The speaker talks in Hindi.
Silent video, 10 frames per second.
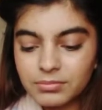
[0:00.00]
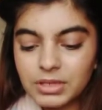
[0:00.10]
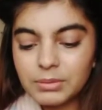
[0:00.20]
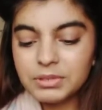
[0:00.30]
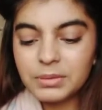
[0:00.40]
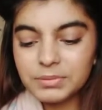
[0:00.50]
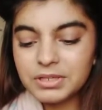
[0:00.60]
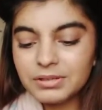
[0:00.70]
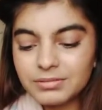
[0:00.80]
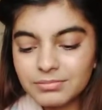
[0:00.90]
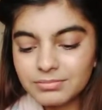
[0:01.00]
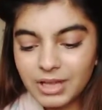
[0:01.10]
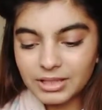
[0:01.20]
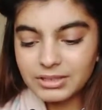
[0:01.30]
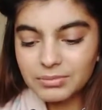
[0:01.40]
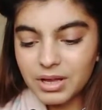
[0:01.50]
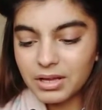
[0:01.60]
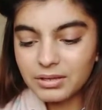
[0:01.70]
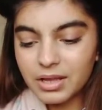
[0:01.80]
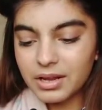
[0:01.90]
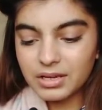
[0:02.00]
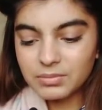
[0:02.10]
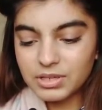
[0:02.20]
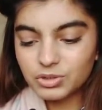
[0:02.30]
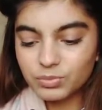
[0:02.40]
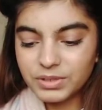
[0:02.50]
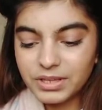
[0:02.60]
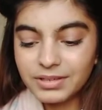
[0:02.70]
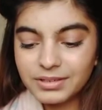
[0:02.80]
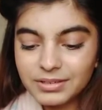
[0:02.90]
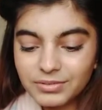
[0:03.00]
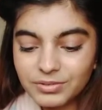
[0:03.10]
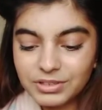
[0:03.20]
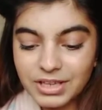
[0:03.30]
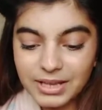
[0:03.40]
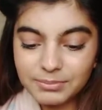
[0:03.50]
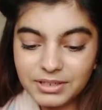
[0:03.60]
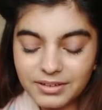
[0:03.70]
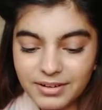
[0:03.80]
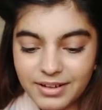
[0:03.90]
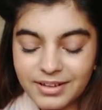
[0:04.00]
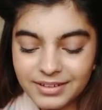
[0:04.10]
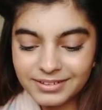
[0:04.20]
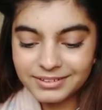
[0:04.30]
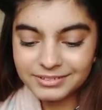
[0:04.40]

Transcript: मतलब ये अपनी दादी माँ या नानी माँ जो भी है उनकी हेल्प कर रहा है